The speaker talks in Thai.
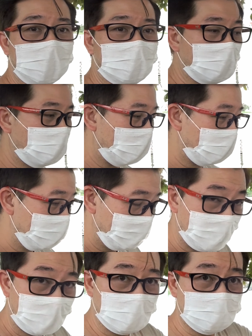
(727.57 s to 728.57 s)
นะครับเพราะว่า
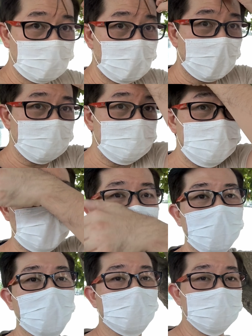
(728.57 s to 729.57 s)
ก็จะโฟกัสที่หน้า
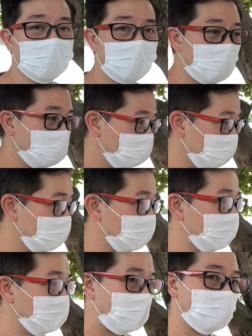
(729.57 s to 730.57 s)
ผมใช่ไหม
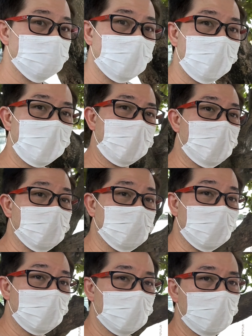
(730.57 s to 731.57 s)
ตามซอฟต์แวร์ของตั
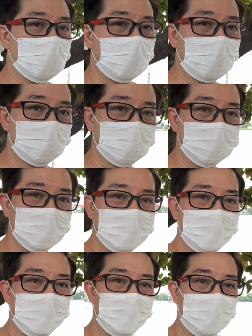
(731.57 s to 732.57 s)
วกล้องนะครับ
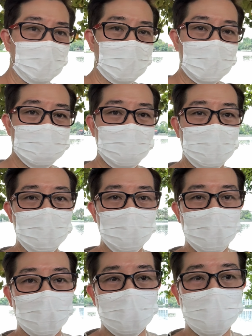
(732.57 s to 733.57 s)
แล้วก็ลองเช็คดู
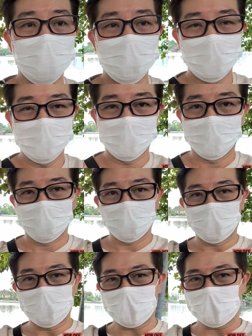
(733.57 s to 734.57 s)
ตัว
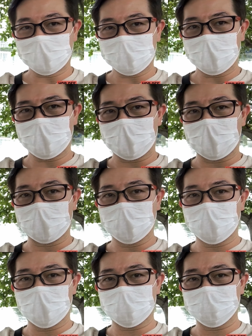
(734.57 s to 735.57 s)
บ้านด้านหลัง
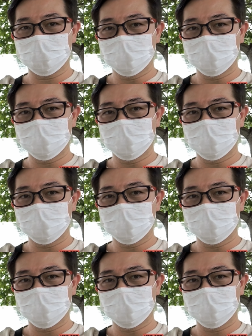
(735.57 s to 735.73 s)
นะครับ